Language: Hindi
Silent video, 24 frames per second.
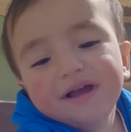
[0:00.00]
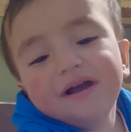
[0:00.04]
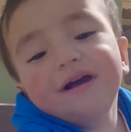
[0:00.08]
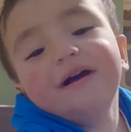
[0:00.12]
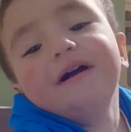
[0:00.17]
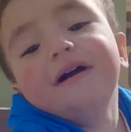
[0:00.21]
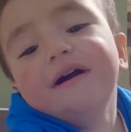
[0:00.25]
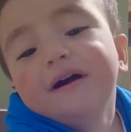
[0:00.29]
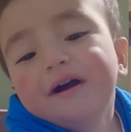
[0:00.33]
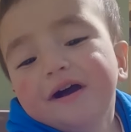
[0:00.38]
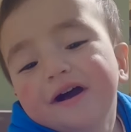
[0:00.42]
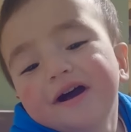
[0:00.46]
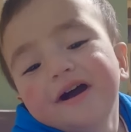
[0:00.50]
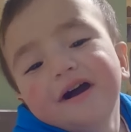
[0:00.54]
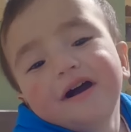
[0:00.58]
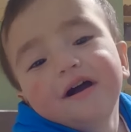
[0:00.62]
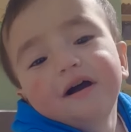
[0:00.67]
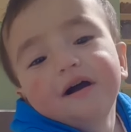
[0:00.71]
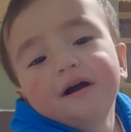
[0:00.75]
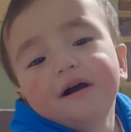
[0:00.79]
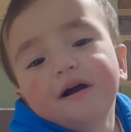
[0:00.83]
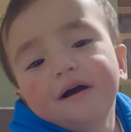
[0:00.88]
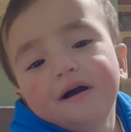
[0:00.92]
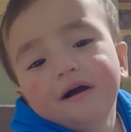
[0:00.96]
हैं
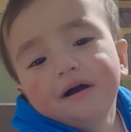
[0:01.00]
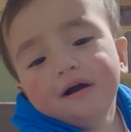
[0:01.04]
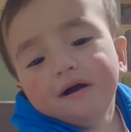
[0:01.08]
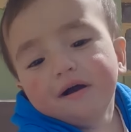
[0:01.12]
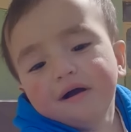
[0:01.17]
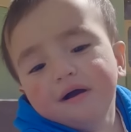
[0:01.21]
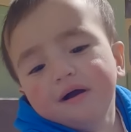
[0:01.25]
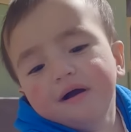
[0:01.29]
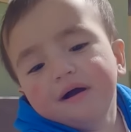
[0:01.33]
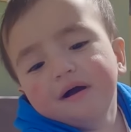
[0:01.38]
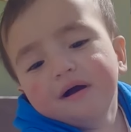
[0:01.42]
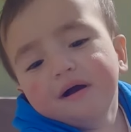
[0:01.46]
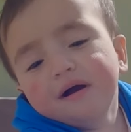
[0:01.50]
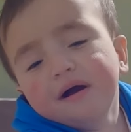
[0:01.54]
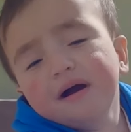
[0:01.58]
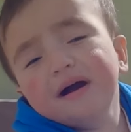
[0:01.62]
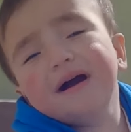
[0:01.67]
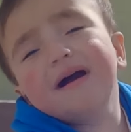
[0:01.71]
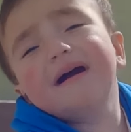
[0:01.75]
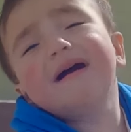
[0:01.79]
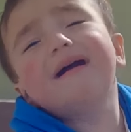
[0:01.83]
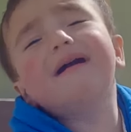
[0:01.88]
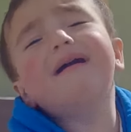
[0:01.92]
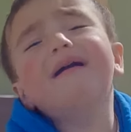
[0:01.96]
अबे गिरोगे गिरोगे
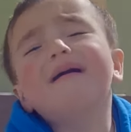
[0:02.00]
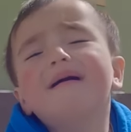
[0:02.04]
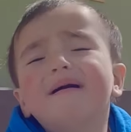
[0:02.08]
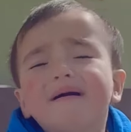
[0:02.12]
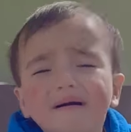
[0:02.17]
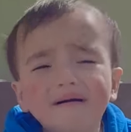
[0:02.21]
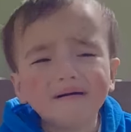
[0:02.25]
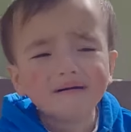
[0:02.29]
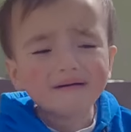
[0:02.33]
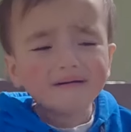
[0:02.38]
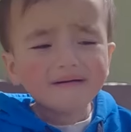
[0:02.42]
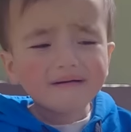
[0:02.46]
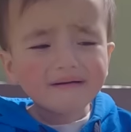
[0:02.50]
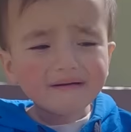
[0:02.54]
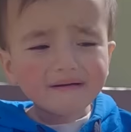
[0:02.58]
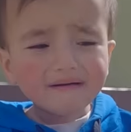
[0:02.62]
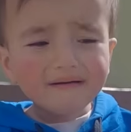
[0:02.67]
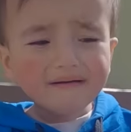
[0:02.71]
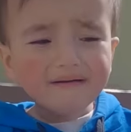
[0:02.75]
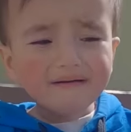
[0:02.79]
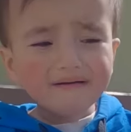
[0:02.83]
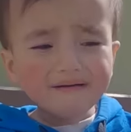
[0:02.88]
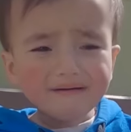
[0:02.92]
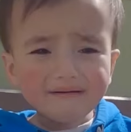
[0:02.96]

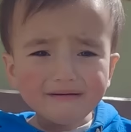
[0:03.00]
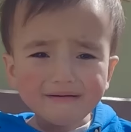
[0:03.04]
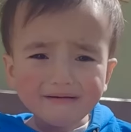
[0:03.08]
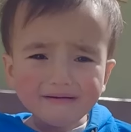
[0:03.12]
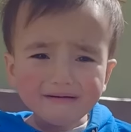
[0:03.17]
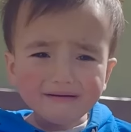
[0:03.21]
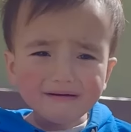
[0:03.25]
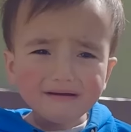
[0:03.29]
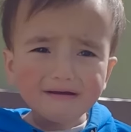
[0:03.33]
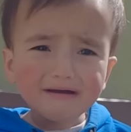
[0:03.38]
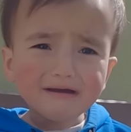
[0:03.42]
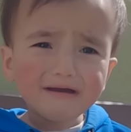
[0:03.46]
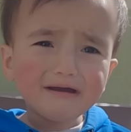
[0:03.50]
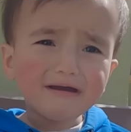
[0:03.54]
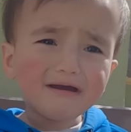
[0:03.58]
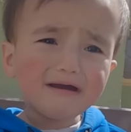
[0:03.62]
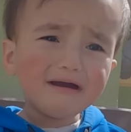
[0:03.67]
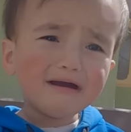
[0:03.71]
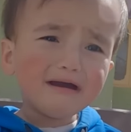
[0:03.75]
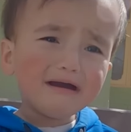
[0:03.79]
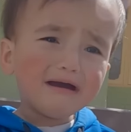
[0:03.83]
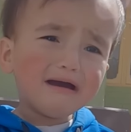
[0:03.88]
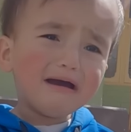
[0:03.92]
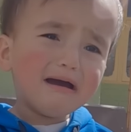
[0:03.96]
क्या क्या
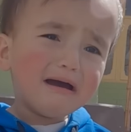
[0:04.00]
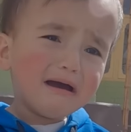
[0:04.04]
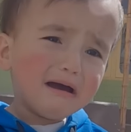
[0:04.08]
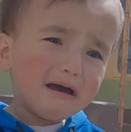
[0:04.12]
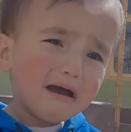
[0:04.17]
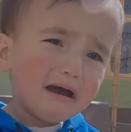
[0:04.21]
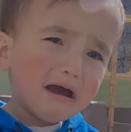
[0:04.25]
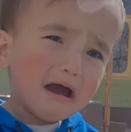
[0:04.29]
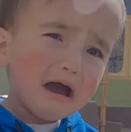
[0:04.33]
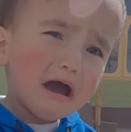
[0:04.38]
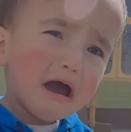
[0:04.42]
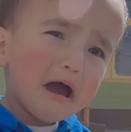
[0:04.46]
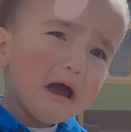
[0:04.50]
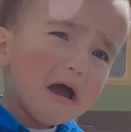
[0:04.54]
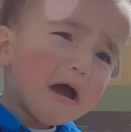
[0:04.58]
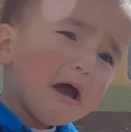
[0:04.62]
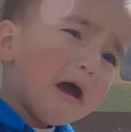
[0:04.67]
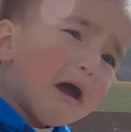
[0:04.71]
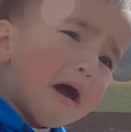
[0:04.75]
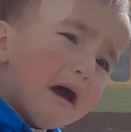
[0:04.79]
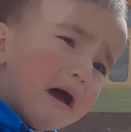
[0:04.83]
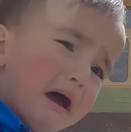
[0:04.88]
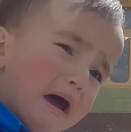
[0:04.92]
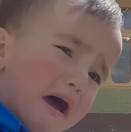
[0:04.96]
क्या कैमरा
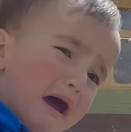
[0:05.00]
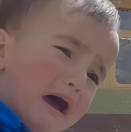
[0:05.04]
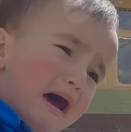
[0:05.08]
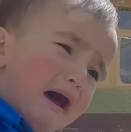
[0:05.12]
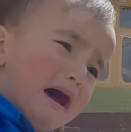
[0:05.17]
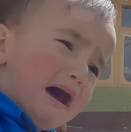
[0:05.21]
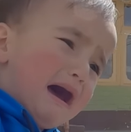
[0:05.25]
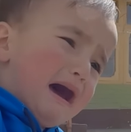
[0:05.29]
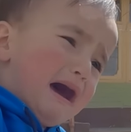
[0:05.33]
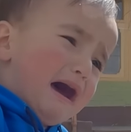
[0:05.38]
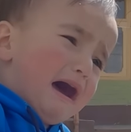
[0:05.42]
चाहिए